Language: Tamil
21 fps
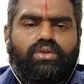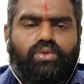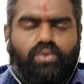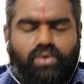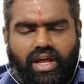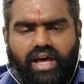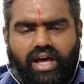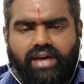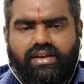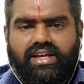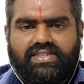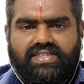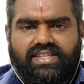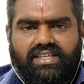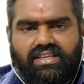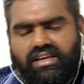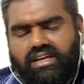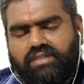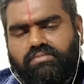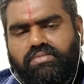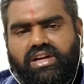துலாராசி
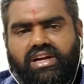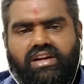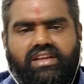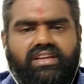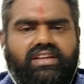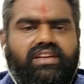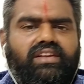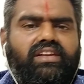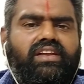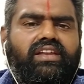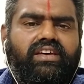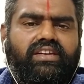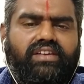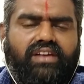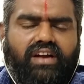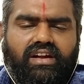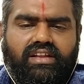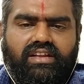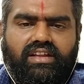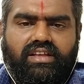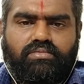அன்பர்கள் இன்றைய
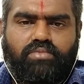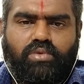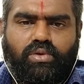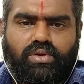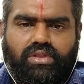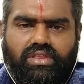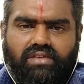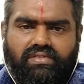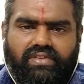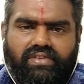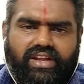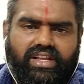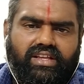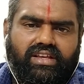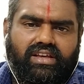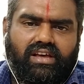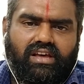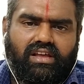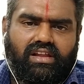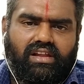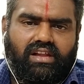நாளினை பொறுத்தவரை
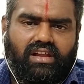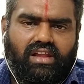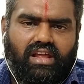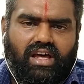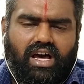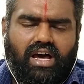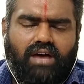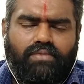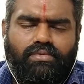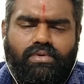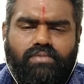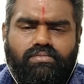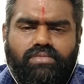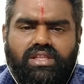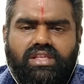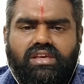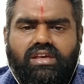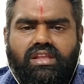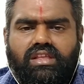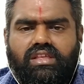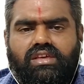லாபம்
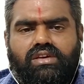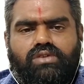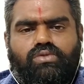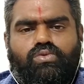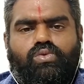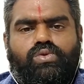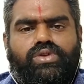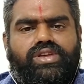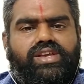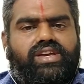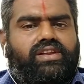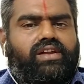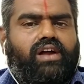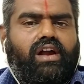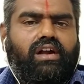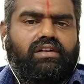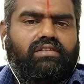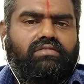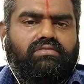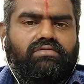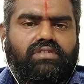அதிகரிக்கக்கூடிய
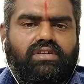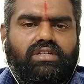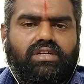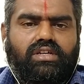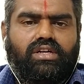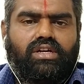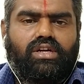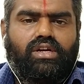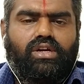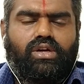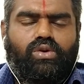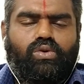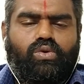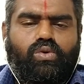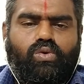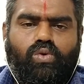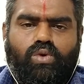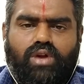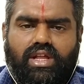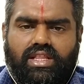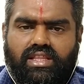நாள்
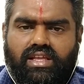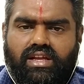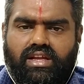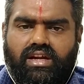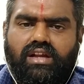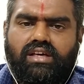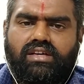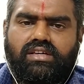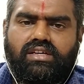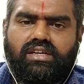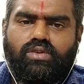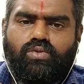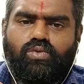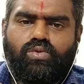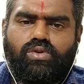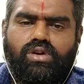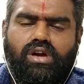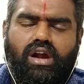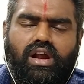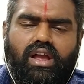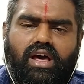குழந்தைகளுக்கு
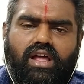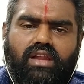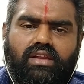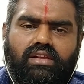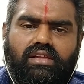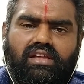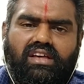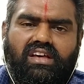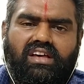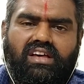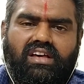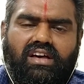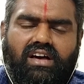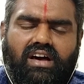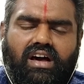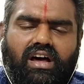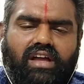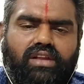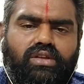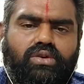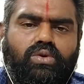உங்களால்
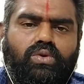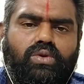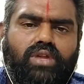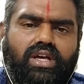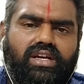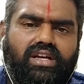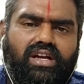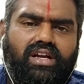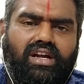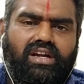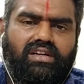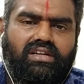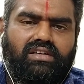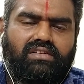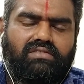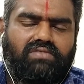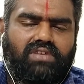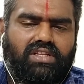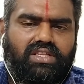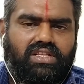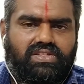அனுகூலங்கள்
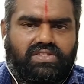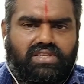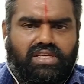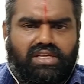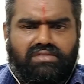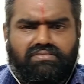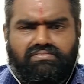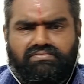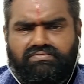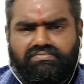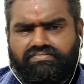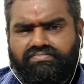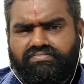வந்து சேரும்